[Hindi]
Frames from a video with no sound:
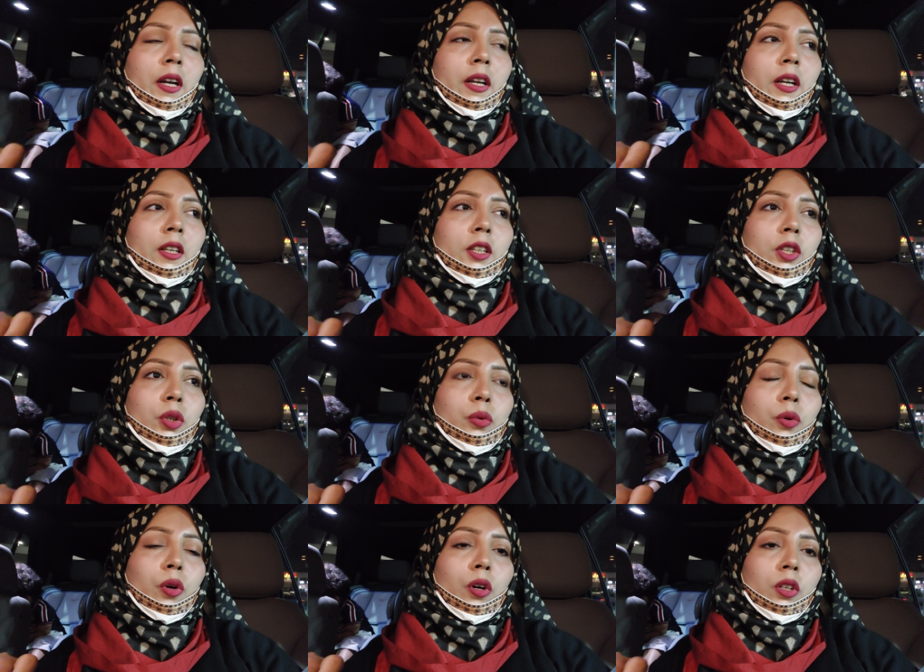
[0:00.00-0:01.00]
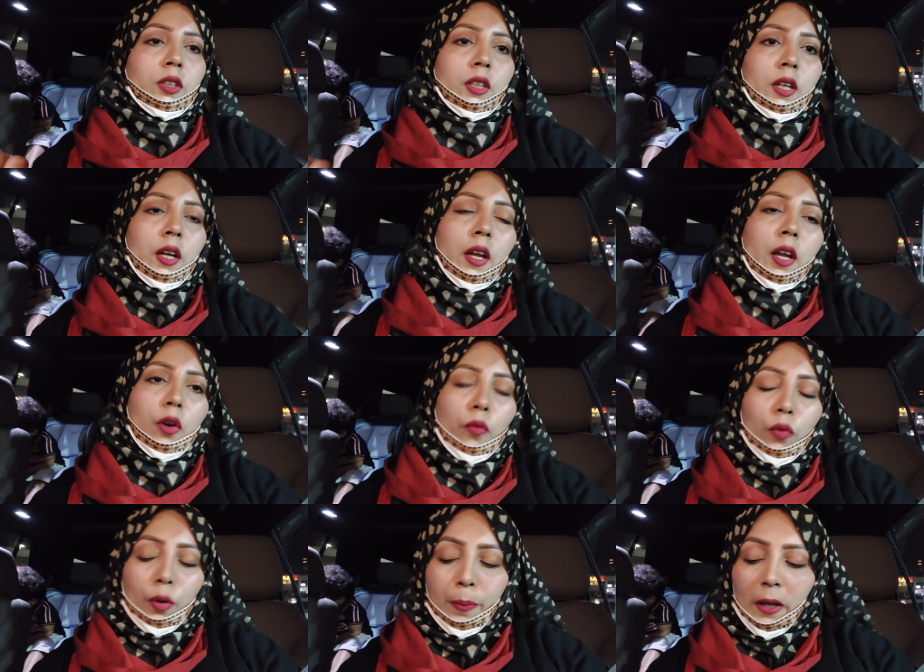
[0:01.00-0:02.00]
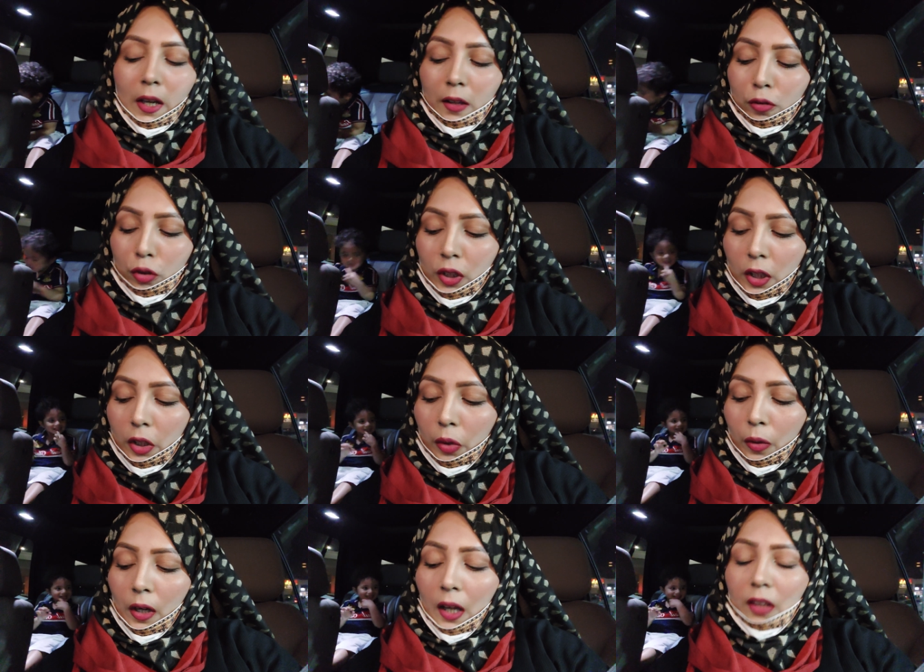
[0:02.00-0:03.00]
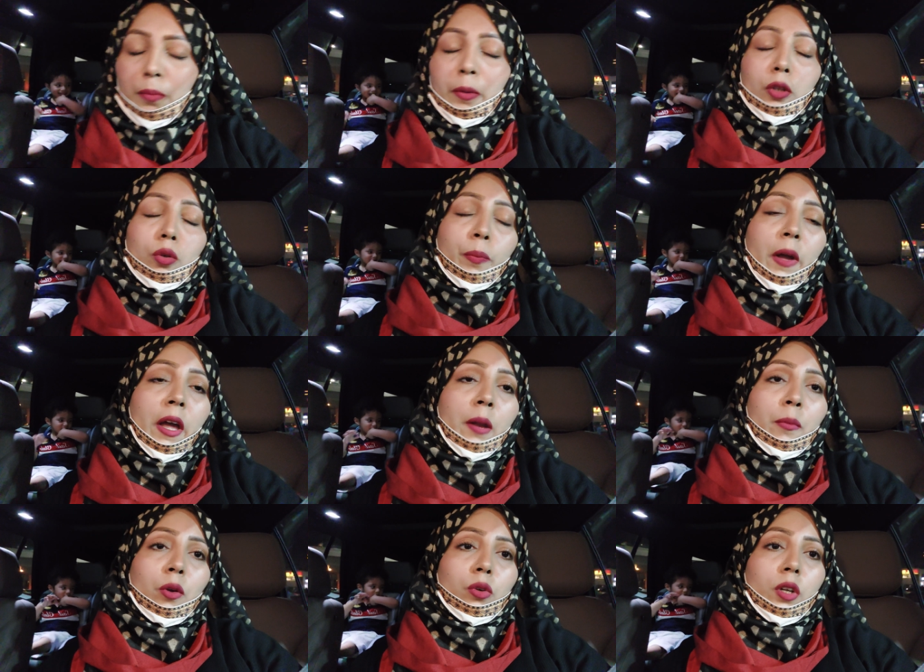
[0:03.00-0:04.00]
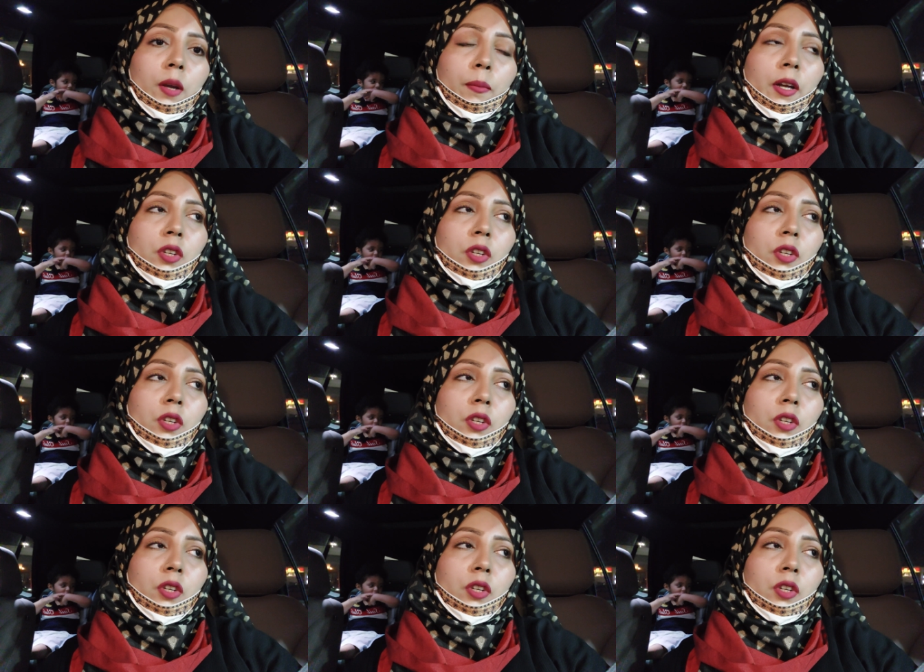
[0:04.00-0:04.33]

ऐड कर देती हूँ और जी वो पी के सो जाती हूँ गिलास पे दोपहर में उठ के